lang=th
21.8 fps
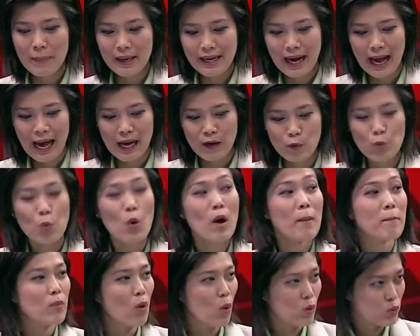มีการร่
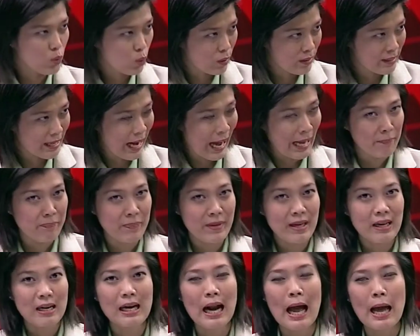วมลงทุนกัน
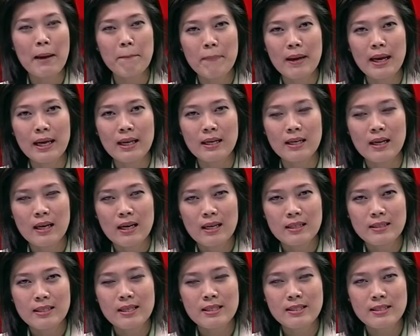กลายเป็น
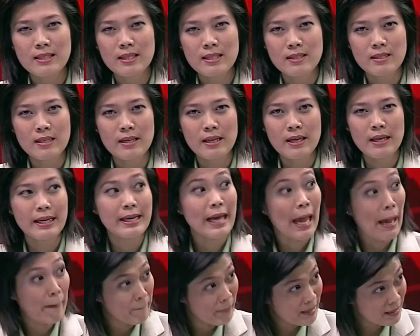TCC
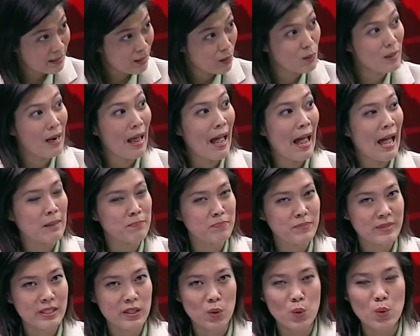Capital Land
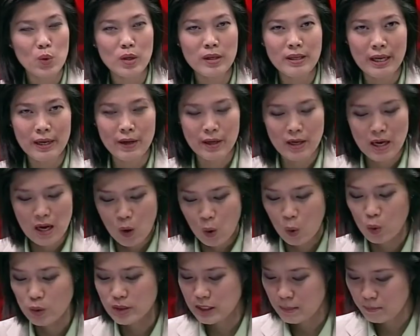ถือหุ้นกัน
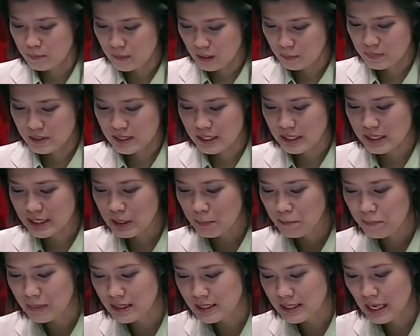60กับ
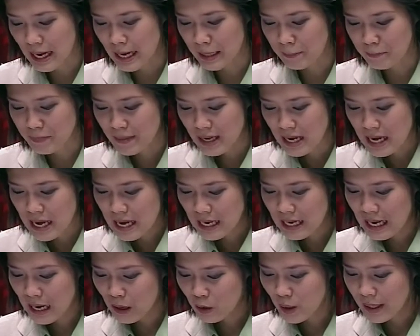
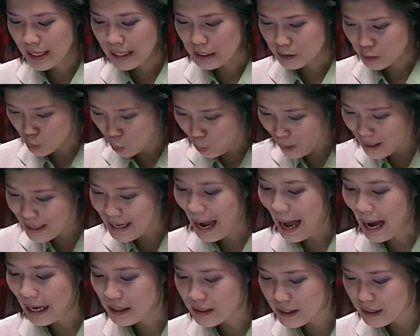40%แล้วก็อีกตัวอ
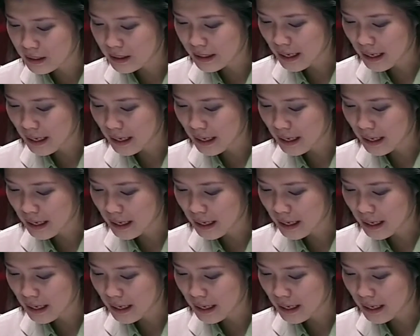ย่างหนึ่ง